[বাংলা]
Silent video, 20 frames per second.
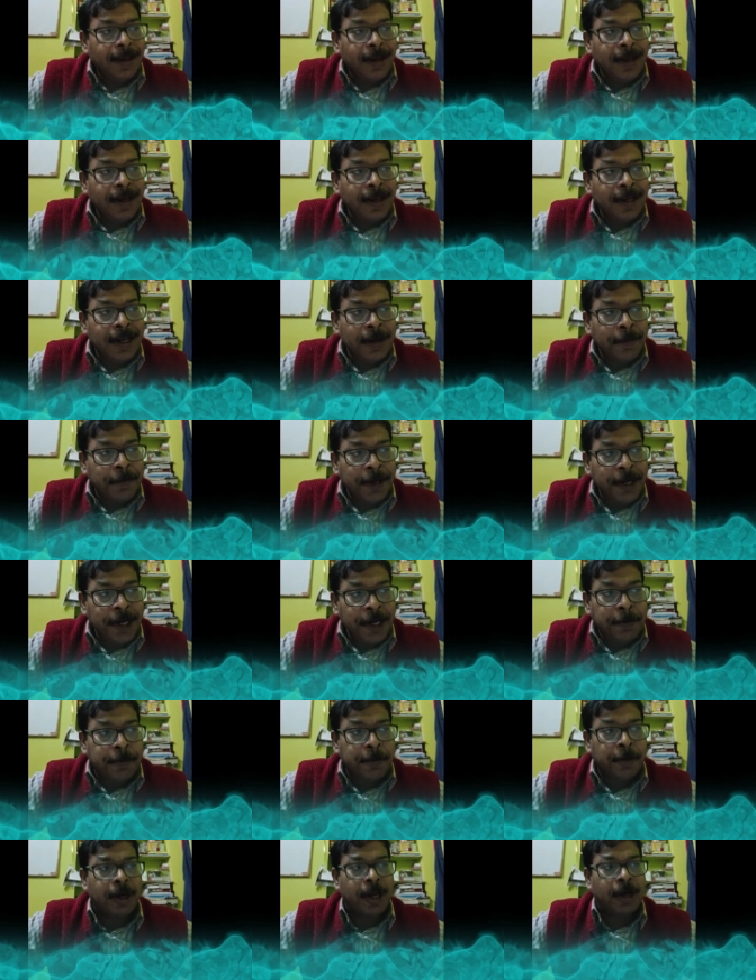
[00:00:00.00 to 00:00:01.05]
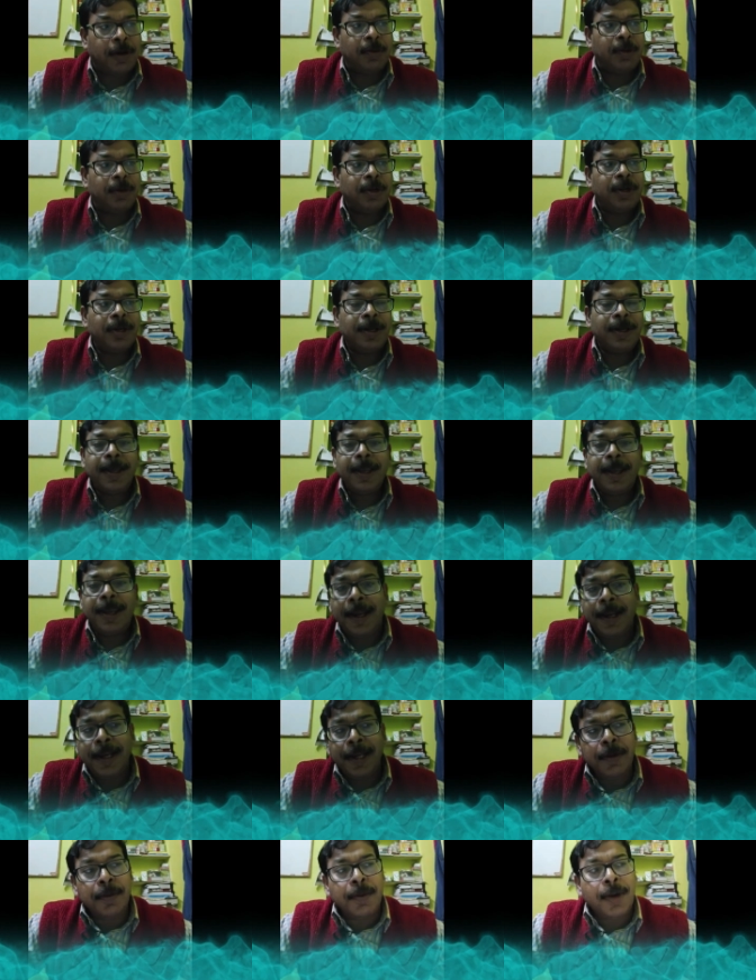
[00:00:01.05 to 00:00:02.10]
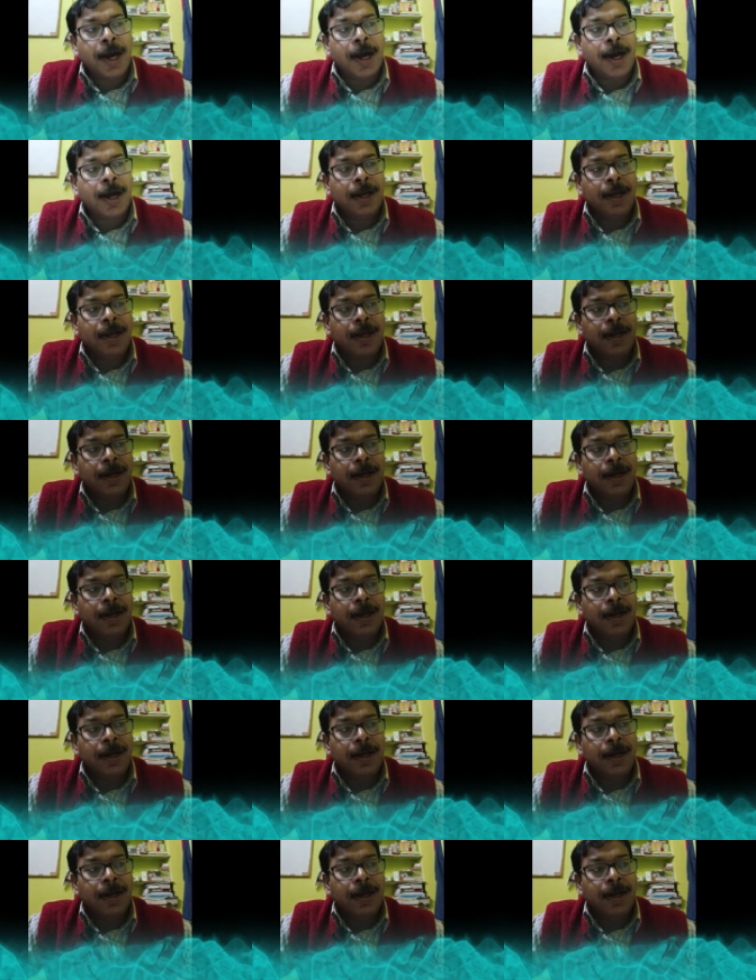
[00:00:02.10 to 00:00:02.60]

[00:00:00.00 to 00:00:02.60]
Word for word: ইনডেফিনিট প্রোনাউন এনি ওয়ান